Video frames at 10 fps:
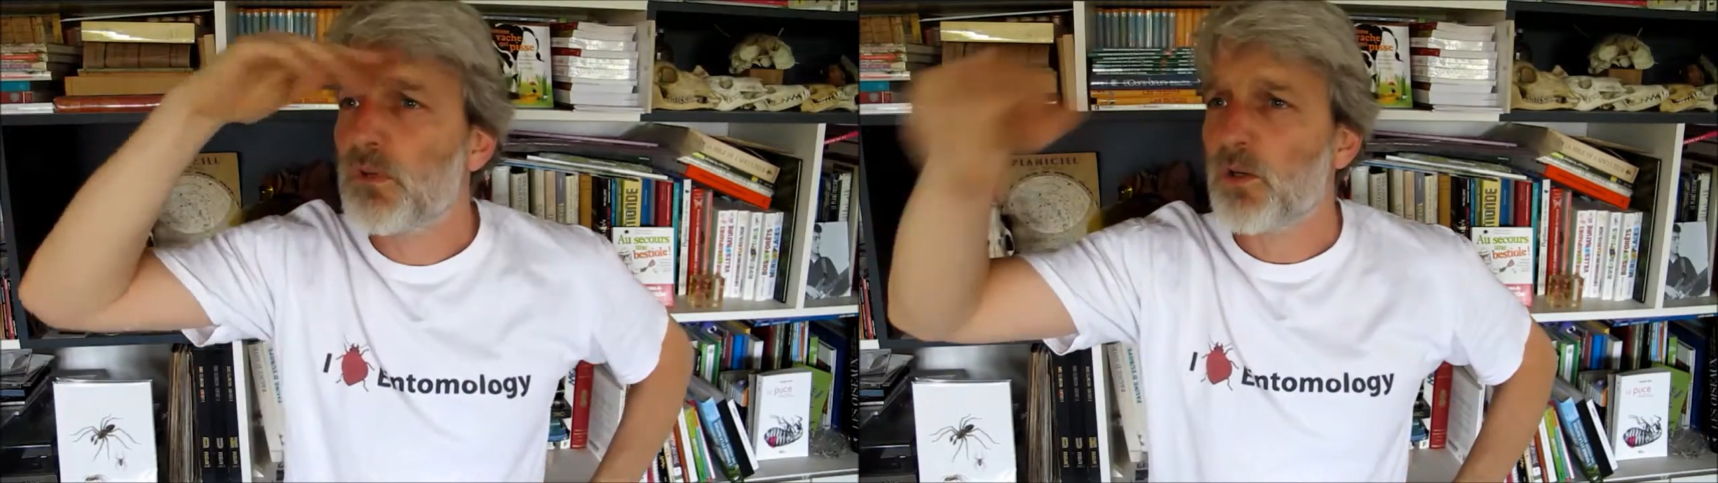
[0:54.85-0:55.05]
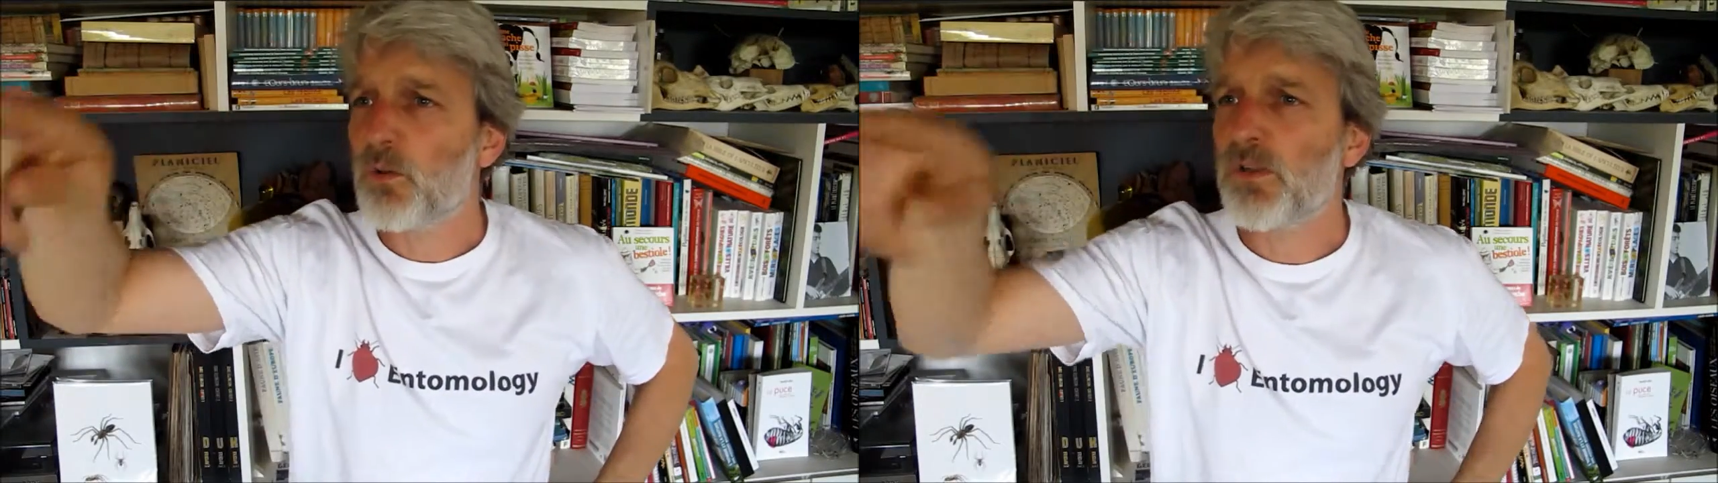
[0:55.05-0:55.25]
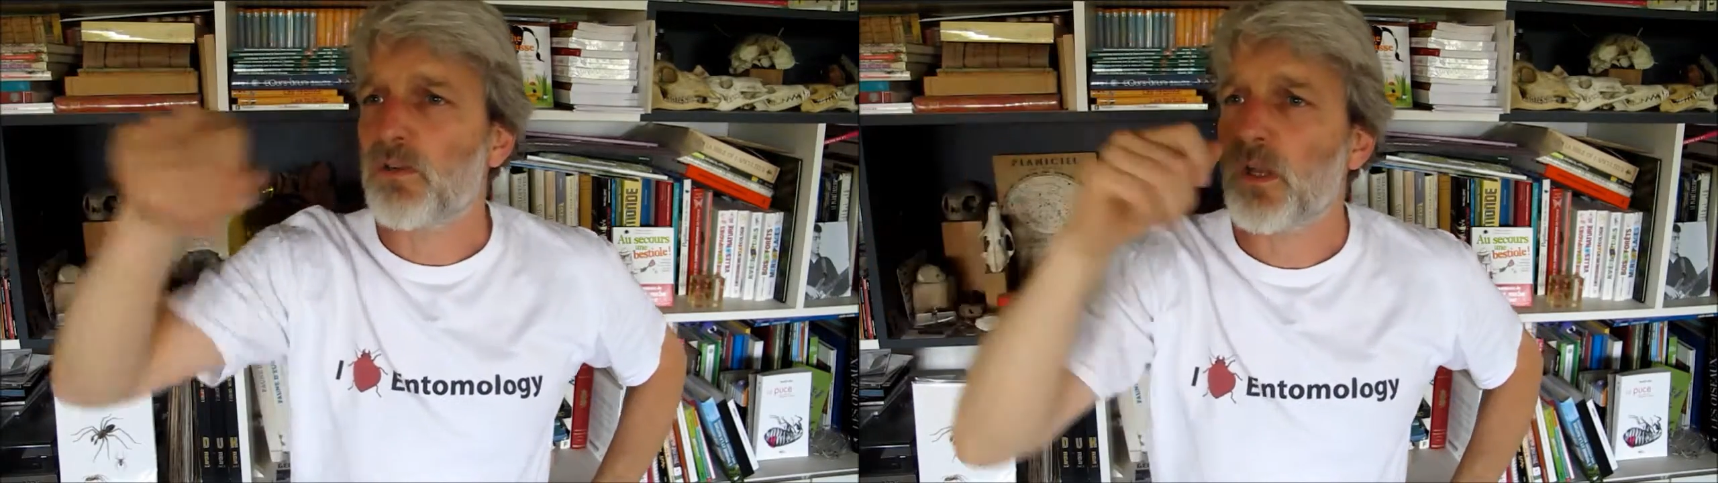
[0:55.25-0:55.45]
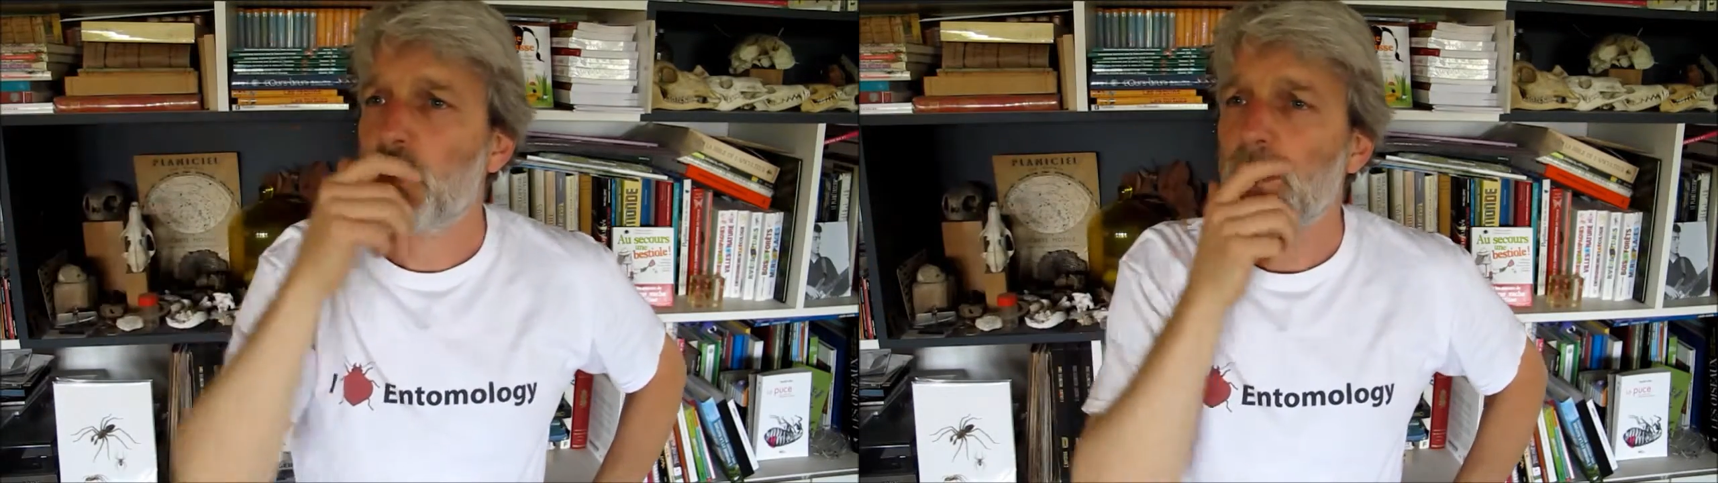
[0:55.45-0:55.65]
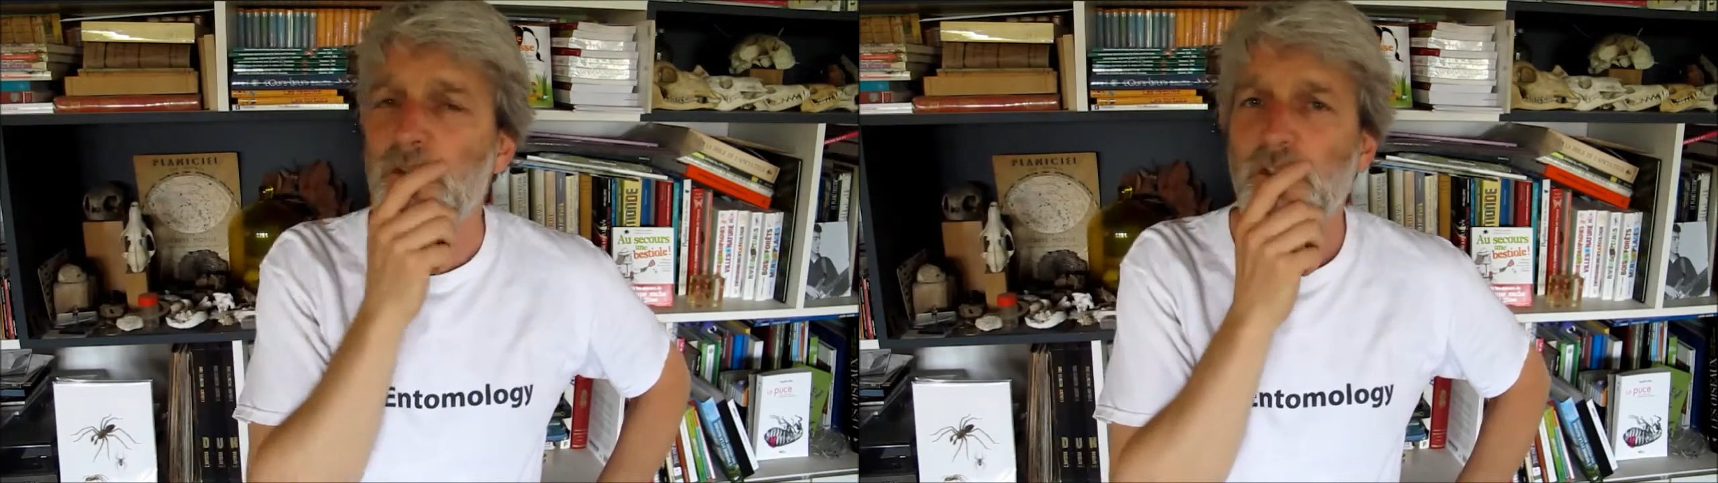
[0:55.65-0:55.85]
à l'ouest,
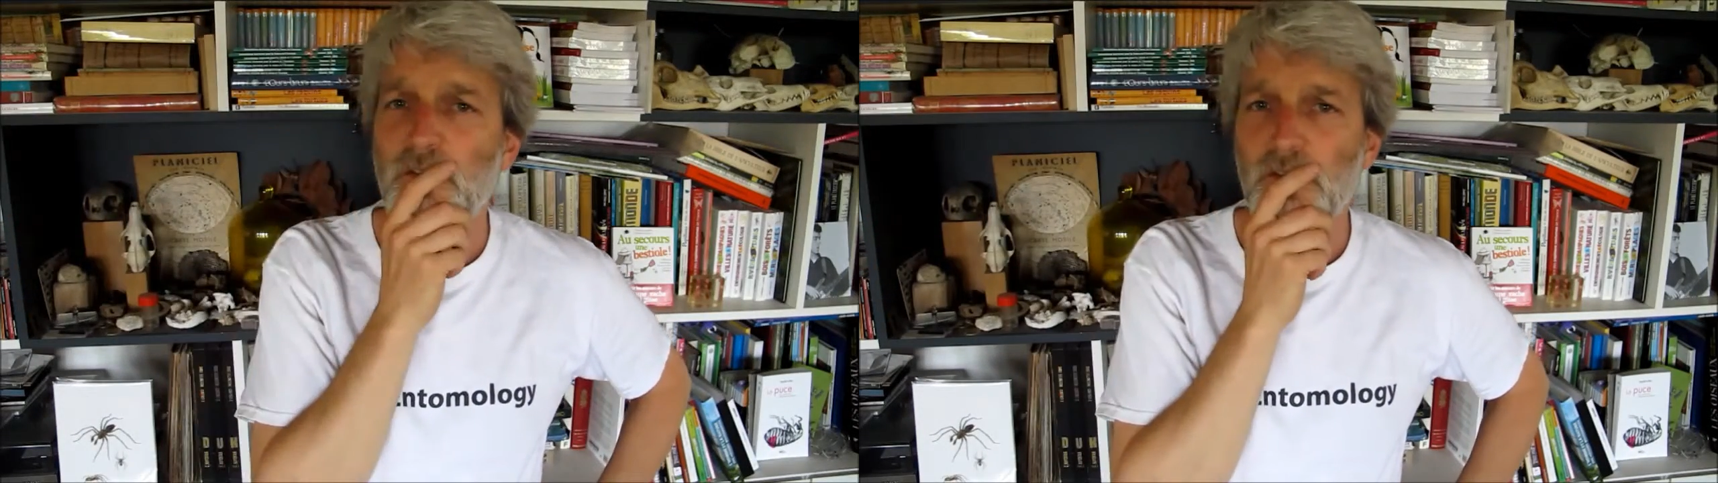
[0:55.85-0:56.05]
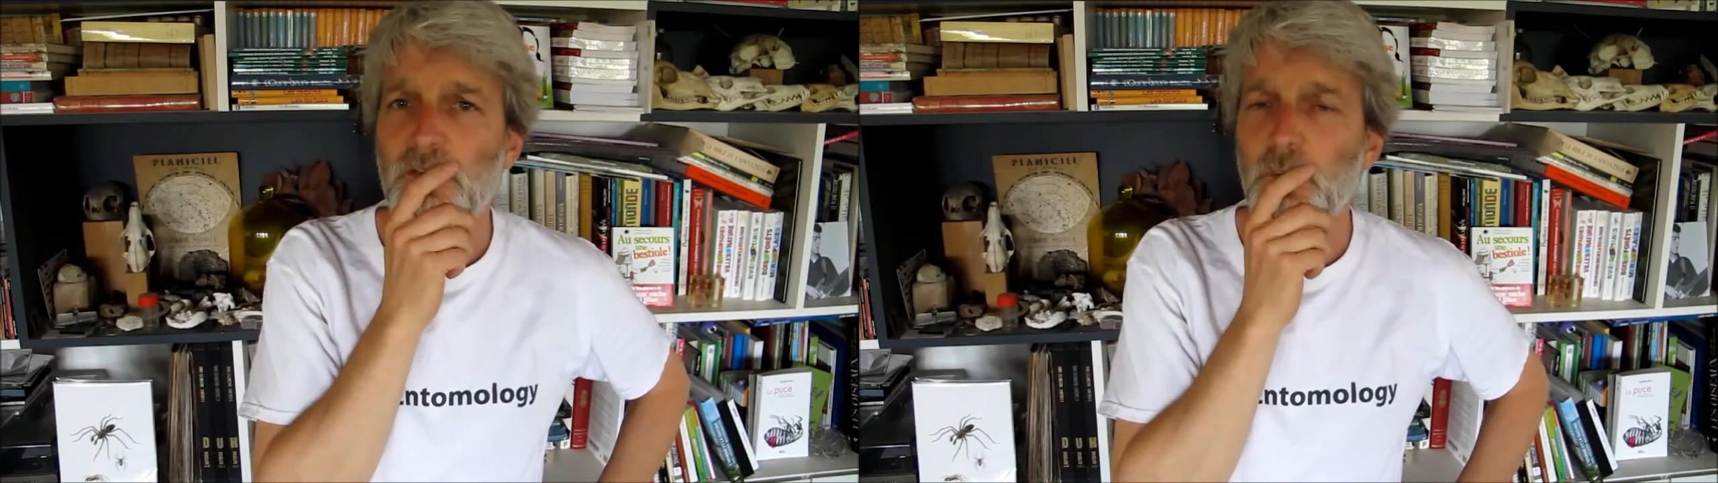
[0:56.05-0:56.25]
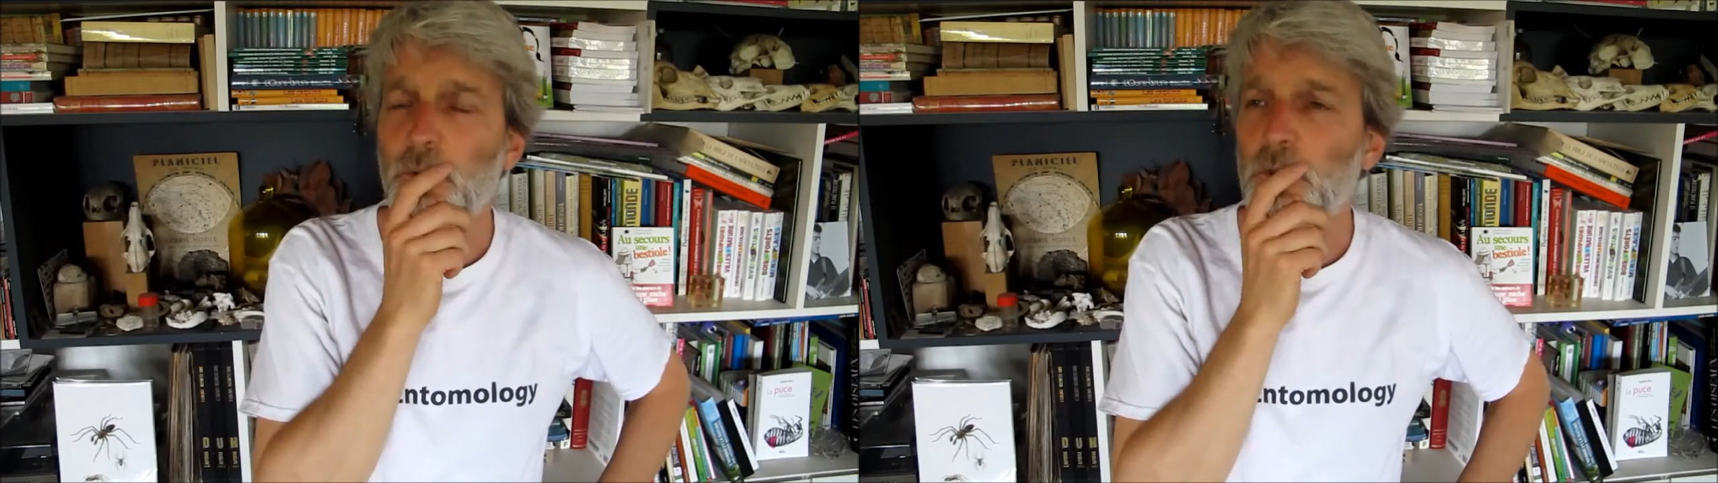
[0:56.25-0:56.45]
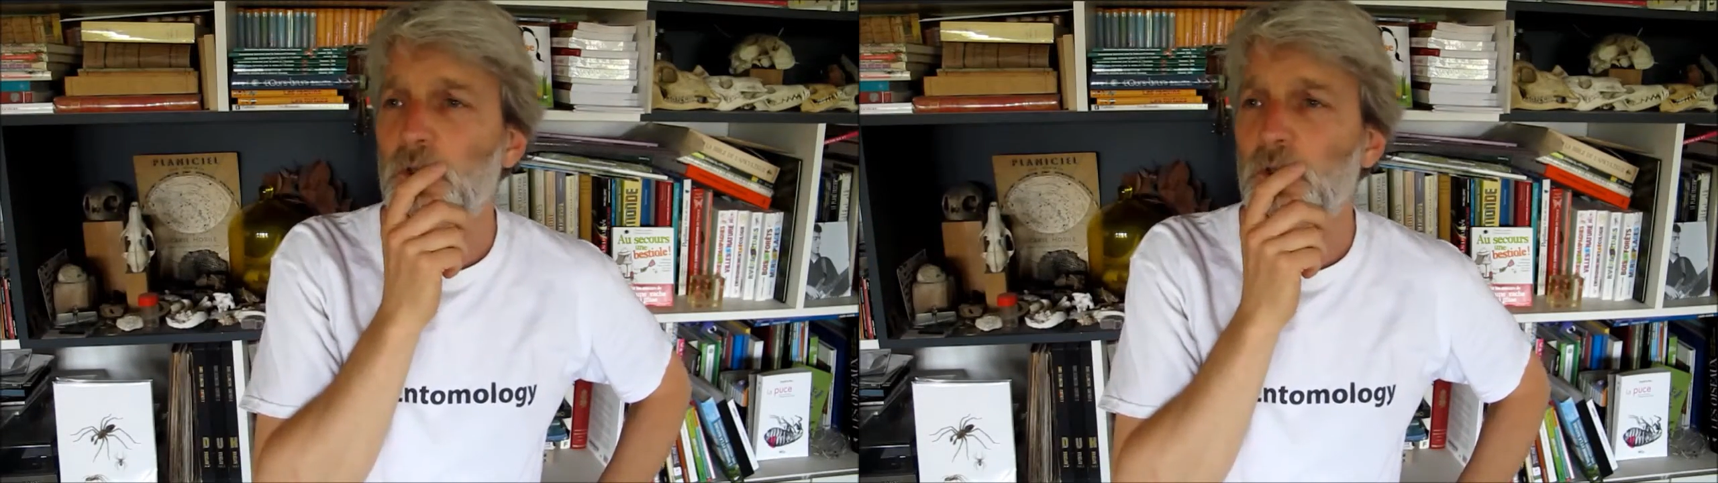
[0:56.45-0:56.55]
là-bas, s'il va faire beau,